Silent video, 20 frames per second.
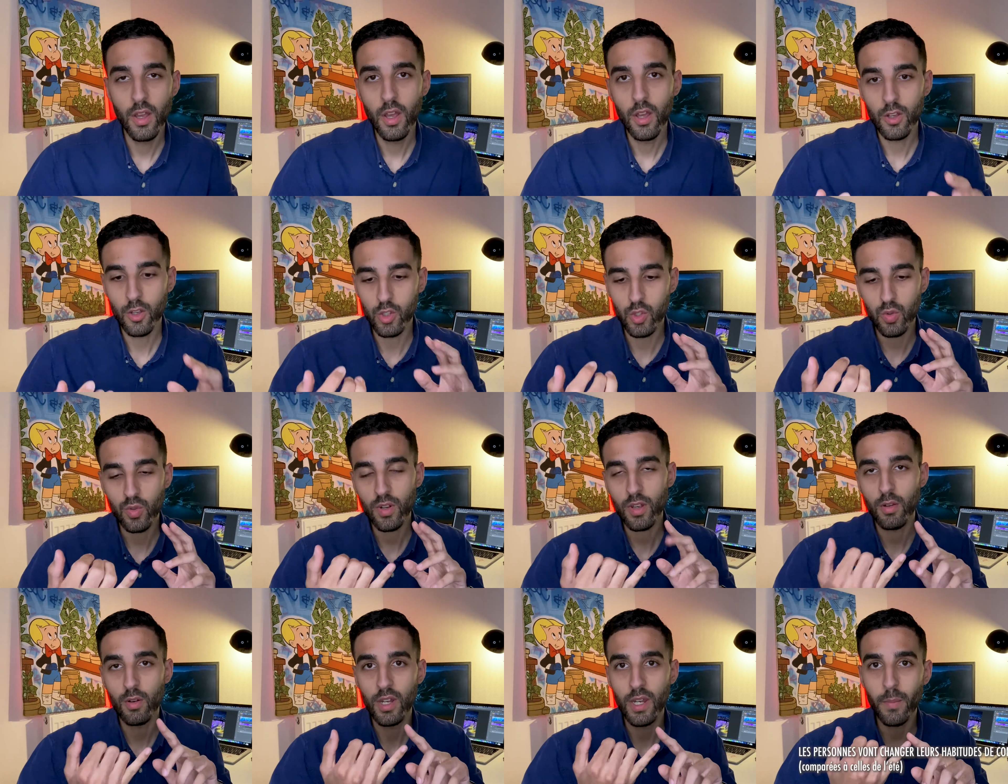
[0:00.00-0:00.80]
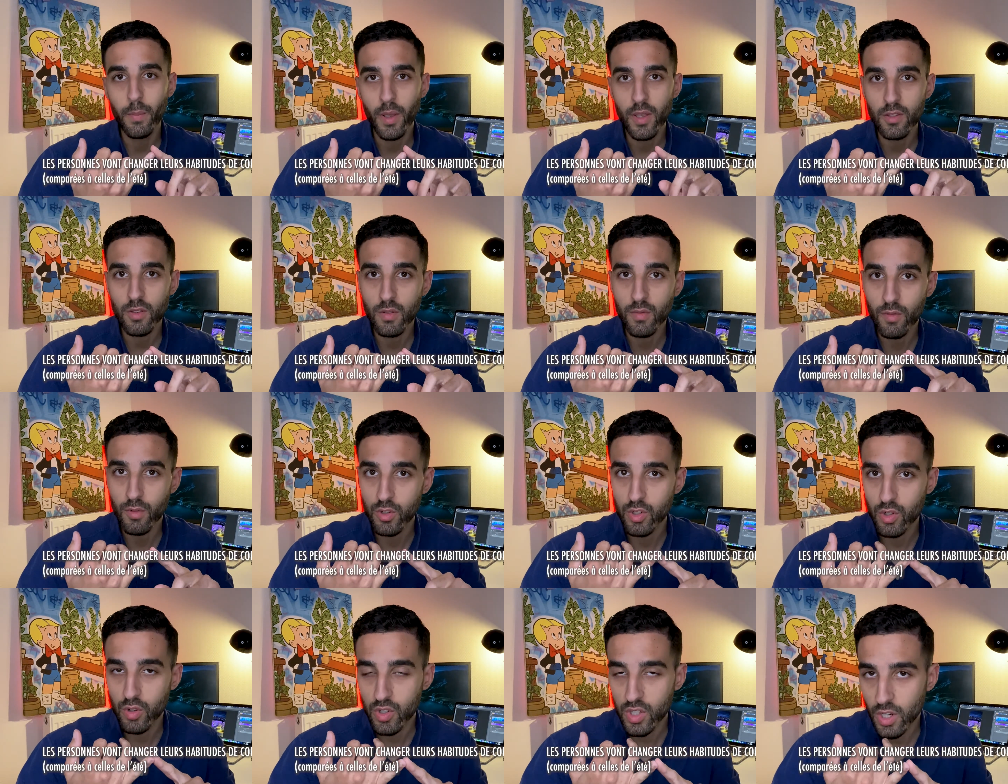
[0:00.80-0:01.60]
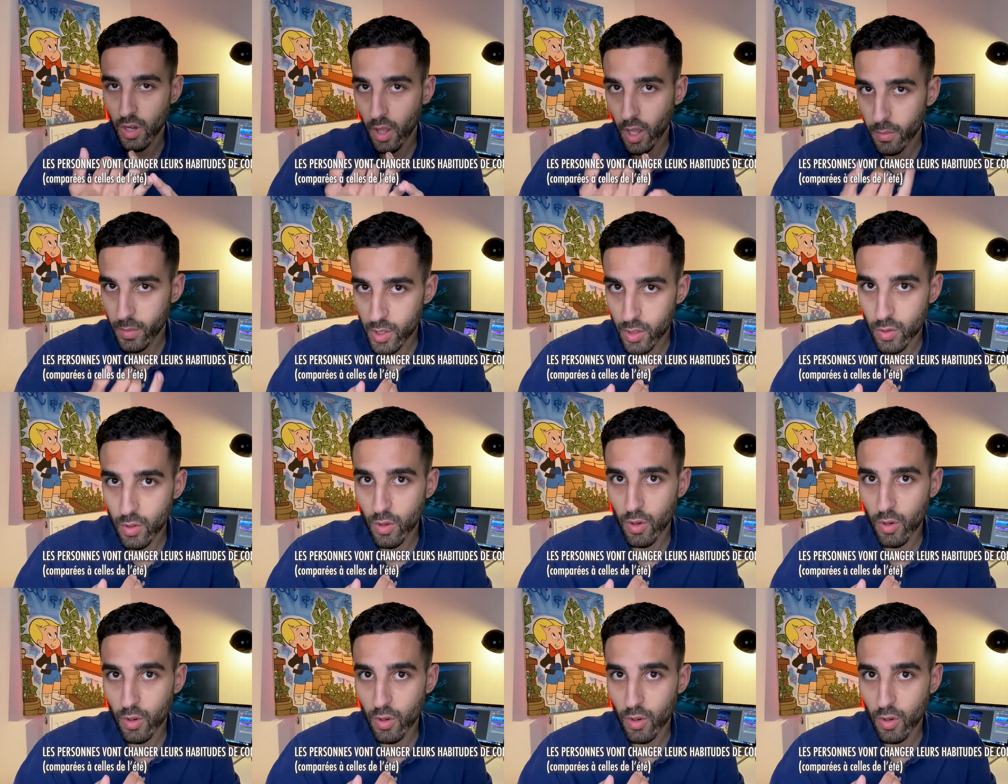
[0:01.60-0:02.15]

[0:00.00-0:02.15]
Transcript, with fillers: que ce soit que les personnes vont changer leur habitude de